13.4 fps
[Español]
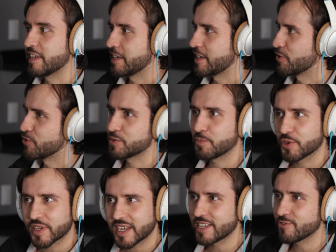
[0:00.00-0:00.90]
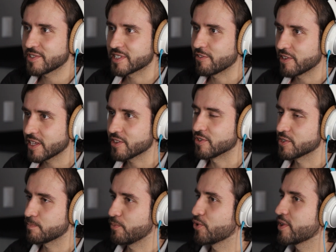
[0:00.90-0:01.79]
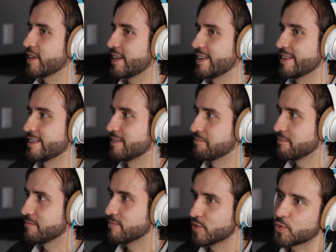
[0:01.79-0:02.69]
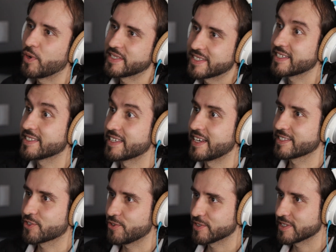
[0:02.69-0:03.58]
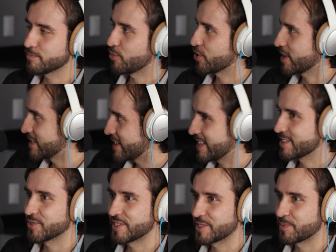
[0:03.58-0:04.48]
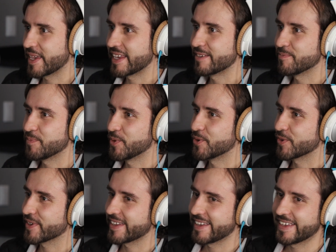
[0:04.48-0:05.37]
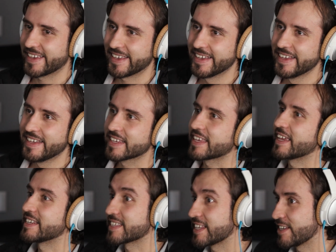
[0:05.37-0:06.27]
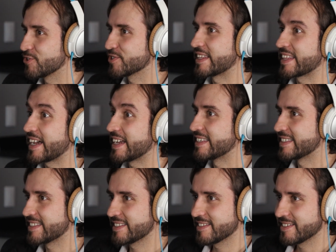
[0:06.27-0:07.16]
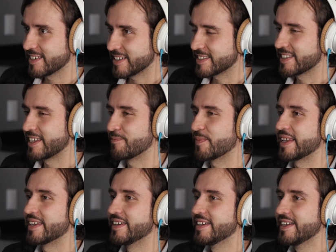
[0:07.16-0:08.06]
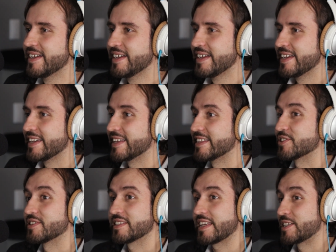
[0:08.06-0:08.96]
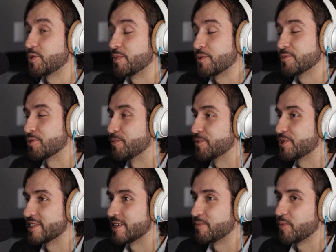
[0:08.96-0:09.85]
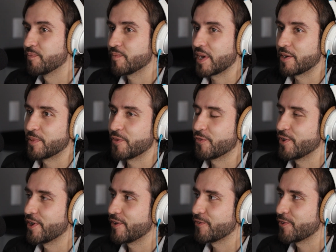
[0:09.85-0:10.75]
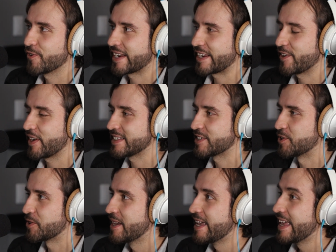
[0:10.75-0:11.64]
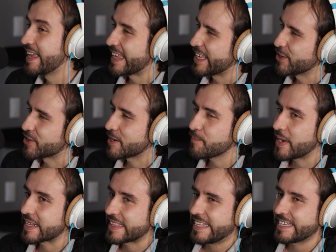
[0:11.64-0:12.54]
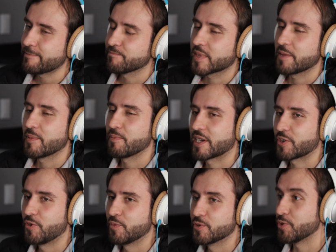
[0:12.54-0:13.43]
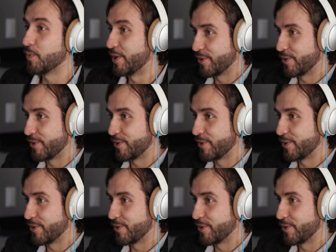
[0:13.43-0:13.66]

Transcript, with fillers: Eh, no es porque alguien lo esté viendo, es porque tú haces así las cosas, porque haces las cosas bien, porque quieres que los detalles estén bien. Entonces, eso me gustó muchísimo. Para mí fue, fue una revelación. Y otra parte que me marcó mucho,